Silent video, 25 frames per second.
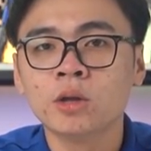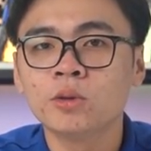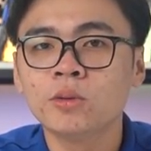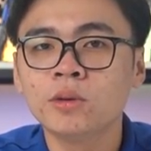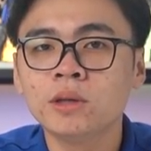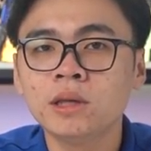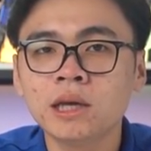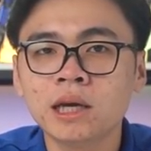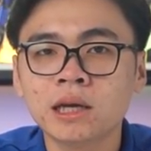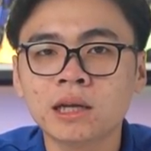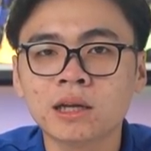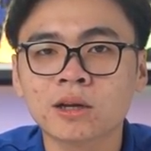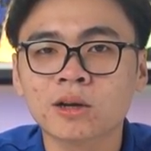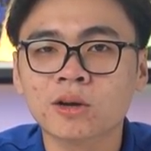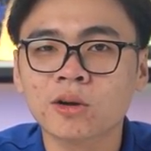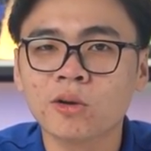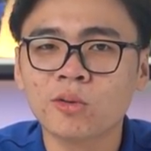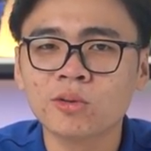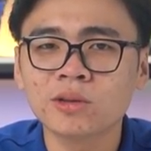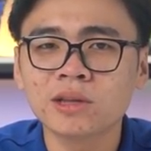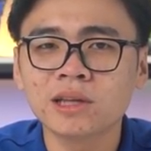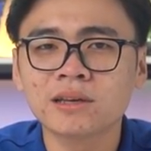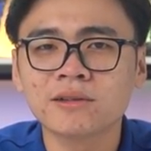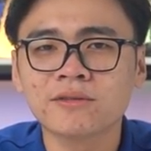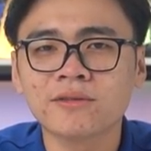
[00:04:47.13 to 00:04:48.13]
Tuy nhiên,
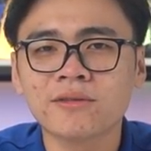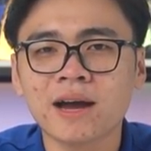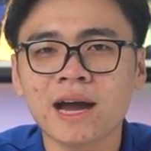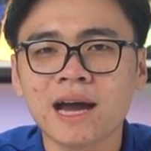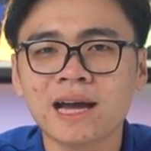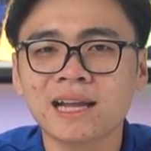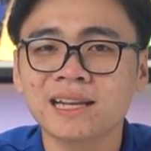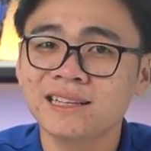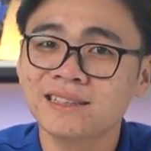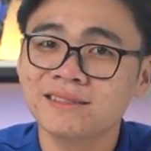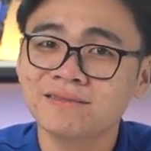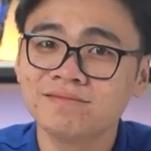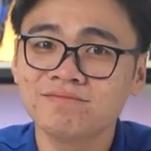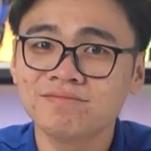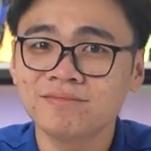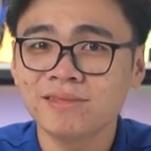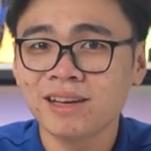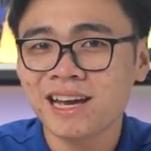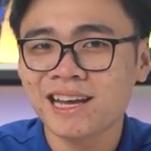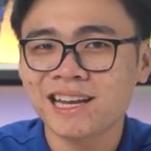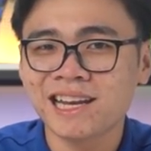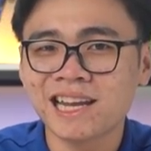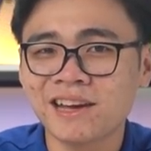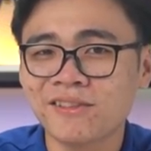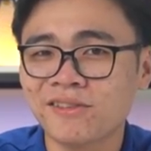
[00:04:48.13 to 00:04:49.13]
cố tình phá thì
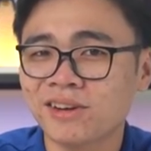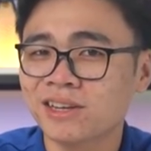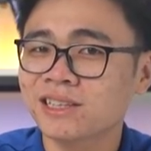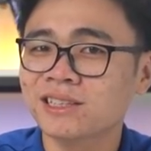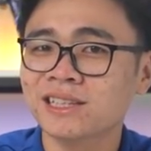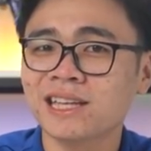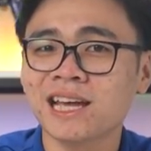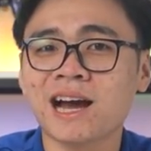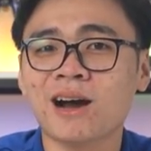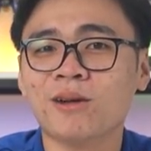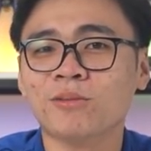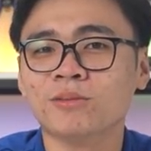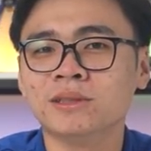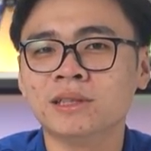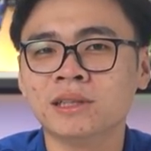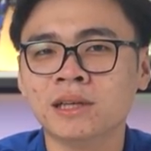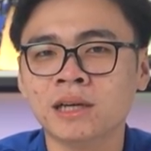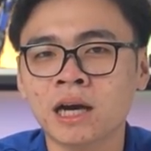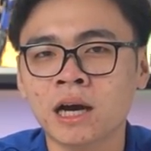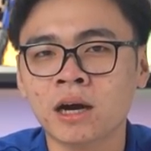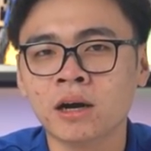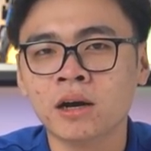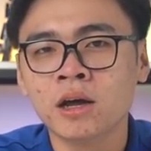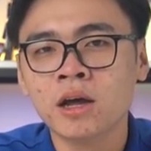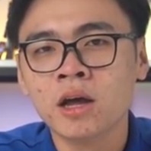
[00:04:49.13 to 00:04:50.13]
SD vẫn có thể hỏng như
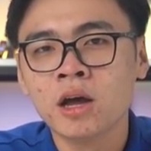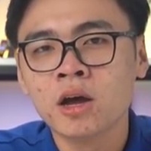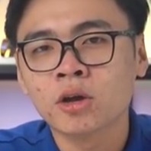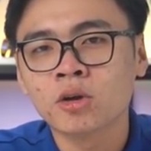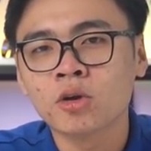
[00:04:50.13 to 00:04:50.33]
thường.